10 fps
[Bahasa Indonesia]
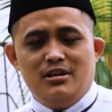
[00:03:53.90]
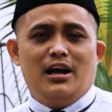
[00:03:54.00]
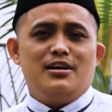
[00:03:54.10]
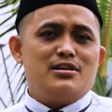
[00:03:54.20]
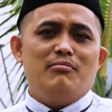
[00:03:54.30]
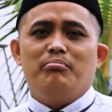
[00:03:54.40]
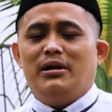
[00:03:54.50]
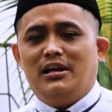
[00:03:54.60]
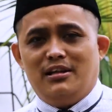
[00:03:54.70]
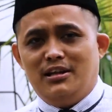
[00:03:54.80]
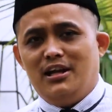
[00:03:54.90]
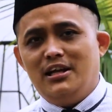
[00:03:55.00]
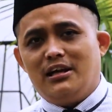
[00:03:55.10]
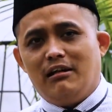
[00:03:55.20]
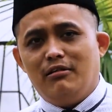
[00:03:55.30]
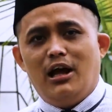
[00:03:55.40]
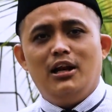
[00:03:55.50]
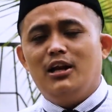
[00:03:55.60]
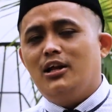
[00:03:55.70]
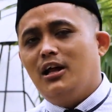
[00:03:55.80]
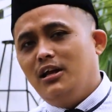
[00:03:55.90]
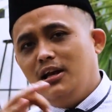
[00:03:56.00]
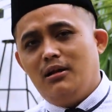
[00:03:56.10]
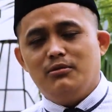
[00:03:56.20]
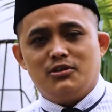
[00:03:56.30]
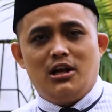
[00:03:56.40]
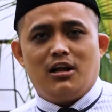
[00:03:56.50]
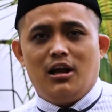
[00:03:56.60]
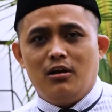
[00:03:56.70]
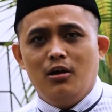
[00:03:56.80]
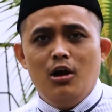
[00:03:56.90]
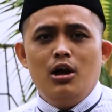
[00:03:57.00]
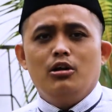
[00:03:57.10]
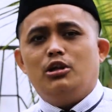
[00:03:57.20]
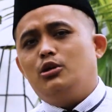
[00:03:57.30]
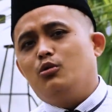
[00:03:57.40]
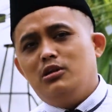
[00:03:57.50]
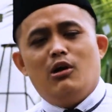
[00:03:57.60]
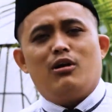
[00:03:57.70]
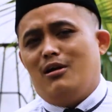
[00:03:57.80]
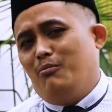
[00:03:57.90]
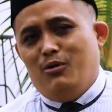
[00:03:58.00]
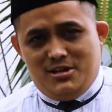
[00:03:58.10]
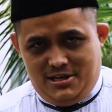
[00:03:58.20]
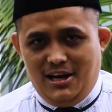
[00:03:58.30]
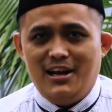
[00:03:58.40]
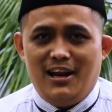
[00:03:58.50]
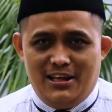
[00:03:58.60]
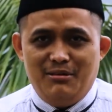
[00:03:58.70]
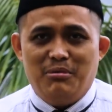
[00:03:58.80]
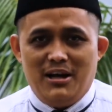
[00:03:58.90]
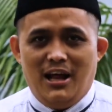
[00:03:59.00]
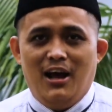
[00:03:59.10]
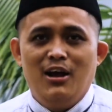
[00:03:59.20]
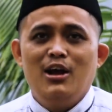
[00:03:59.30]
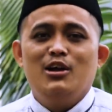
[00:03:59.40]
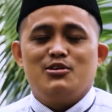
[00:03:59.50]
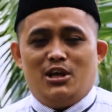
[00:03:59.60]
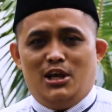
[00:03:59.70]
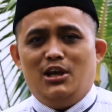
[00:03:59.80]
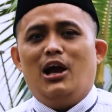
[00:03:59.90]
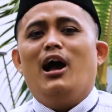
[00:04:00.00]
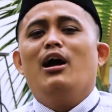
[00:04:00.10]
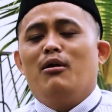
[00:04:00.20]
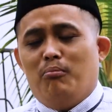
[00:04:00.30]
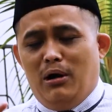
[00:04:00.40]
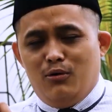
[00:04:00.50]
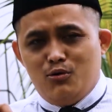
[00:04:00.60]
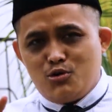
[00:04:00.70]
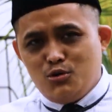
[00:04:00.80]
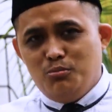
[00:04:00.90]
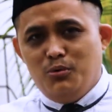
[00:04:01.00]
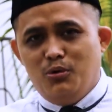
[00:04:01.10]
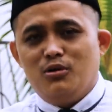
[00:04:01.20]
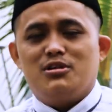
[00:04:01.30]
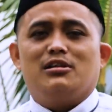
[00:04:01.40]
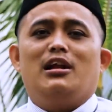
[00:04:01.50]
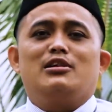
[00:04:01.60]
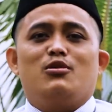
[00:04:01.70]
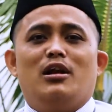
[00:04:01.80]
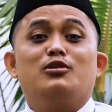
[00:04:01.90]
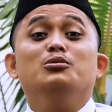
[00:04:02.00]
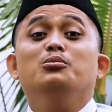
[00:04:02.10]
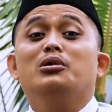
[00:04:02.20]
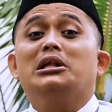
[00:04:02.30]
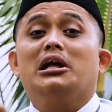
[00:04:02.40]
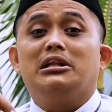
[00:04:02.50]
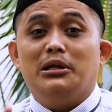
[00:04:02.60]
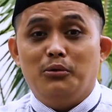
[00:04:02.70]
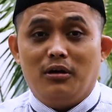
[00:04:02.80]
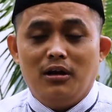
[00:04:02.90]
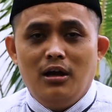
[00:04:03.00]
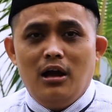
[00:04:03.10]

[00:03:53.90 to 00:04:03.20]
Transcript: Jangan sampai kita jadikan dalil-dalil yang misalkan tidurnya orang puasa adalah ibadah. Sehingga bangun subuh setelah sholat subuh kita tidur.